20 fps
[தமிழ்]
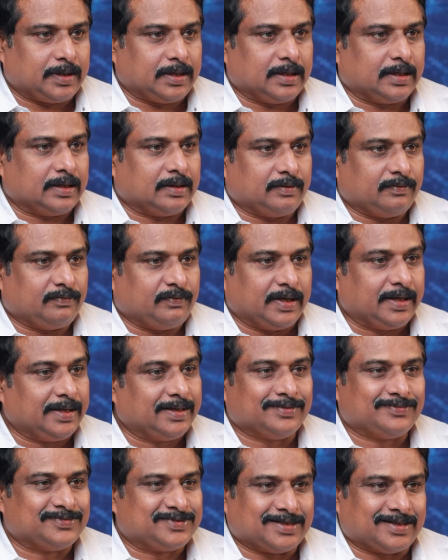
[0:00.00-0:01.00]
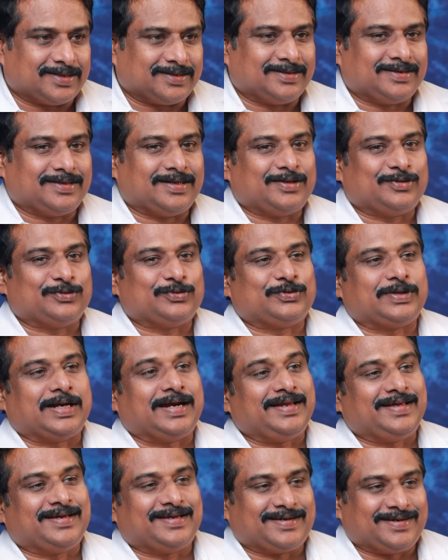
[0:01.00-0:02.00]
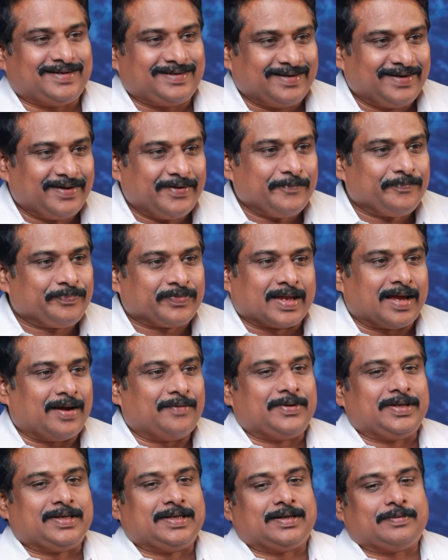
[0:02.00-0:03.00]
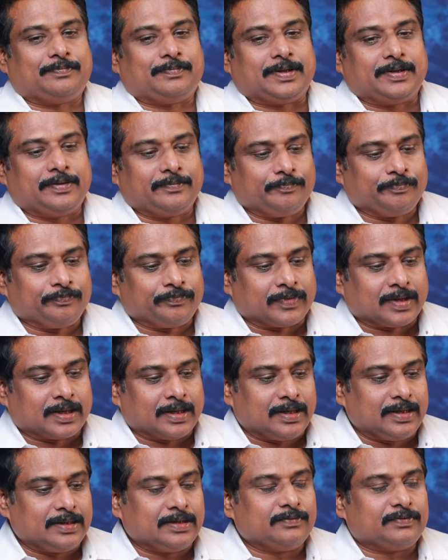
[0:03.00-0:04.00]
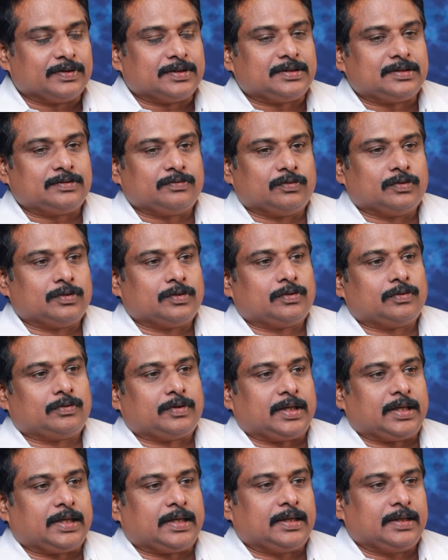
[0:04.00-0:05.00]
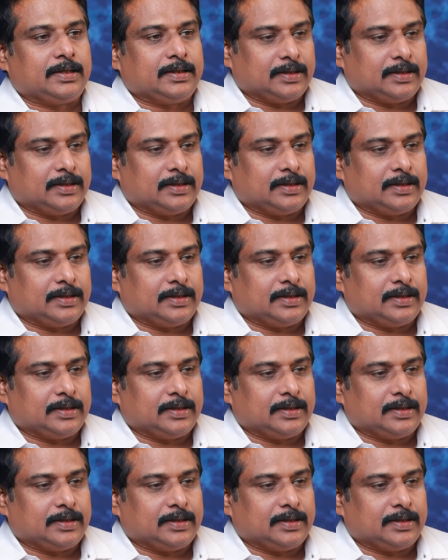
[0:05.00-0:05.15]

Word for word: பெரிய வணிகம் சார்ந்தது அதுவும் நடிகர்கள் அப்படிங்கிறப்ப இது வந்து உங்களுடைய